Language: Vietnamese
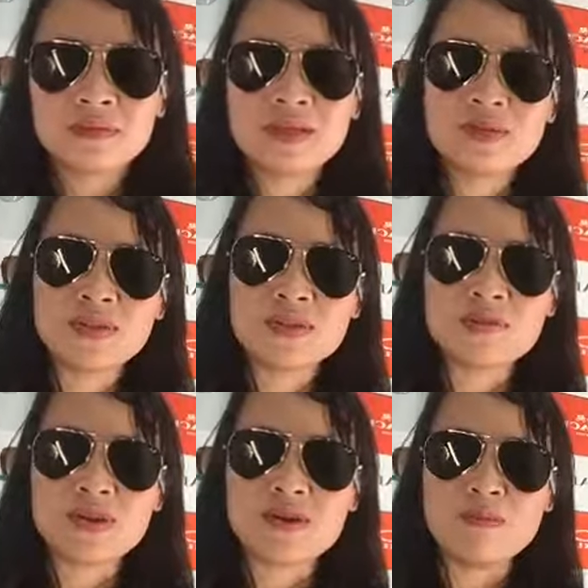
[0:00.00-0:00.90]
Kiểu gì
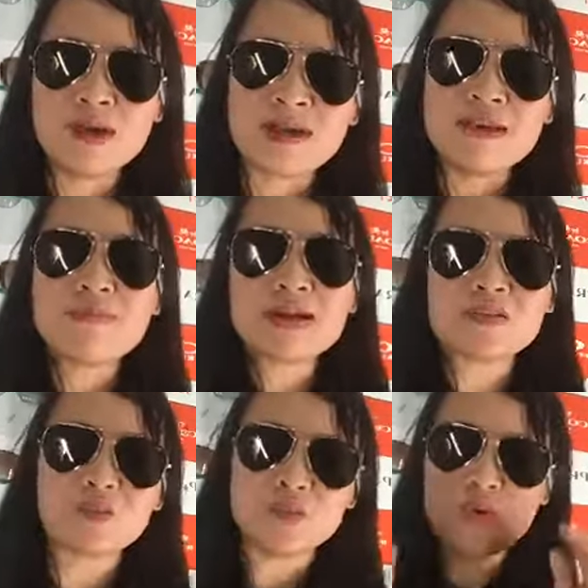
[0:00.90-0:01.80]
cũng phải có một cái Ray-Ban
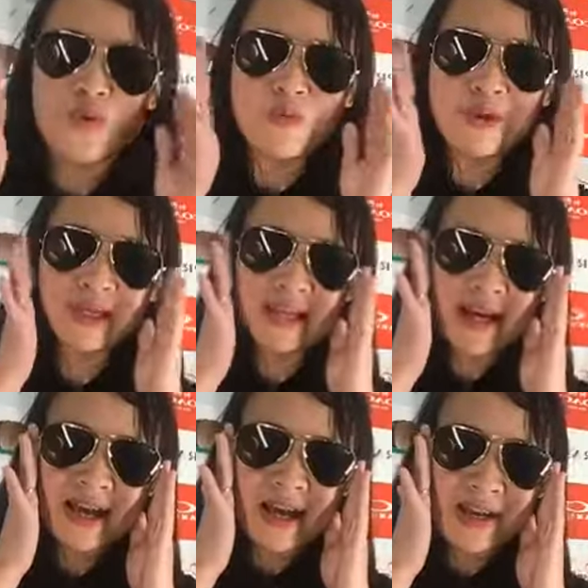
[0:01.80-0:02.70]
trong tủ đồ của mình
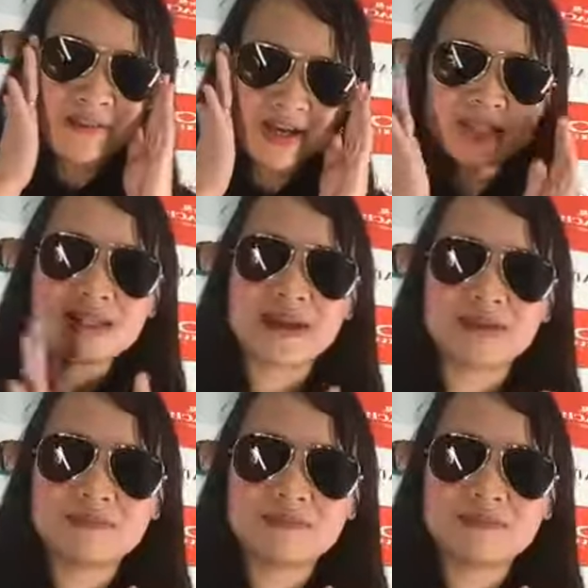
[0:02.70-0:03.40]
nhá các anh và các chị ạ.